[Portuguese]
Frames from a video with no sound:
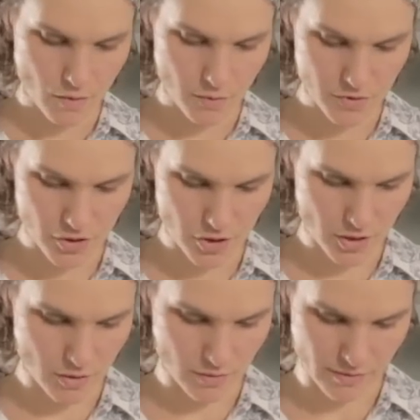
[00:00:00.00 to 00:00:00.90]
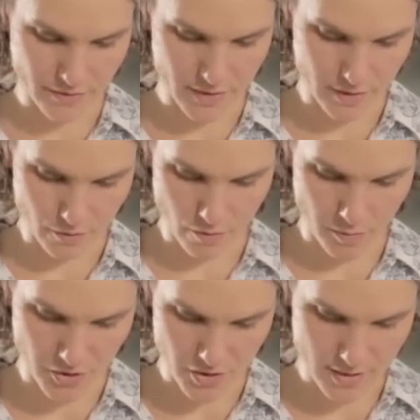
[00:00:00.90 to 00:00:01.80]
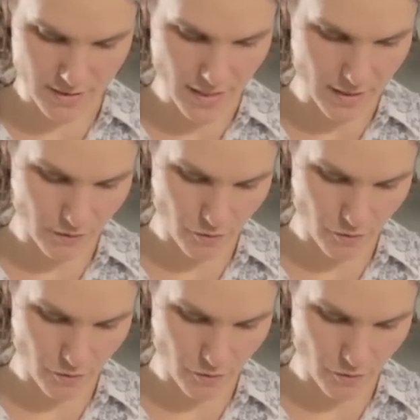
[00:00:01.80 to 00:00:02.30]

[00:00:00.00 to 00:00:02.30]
Como a gente aqui não tá fazendo com a medida certa,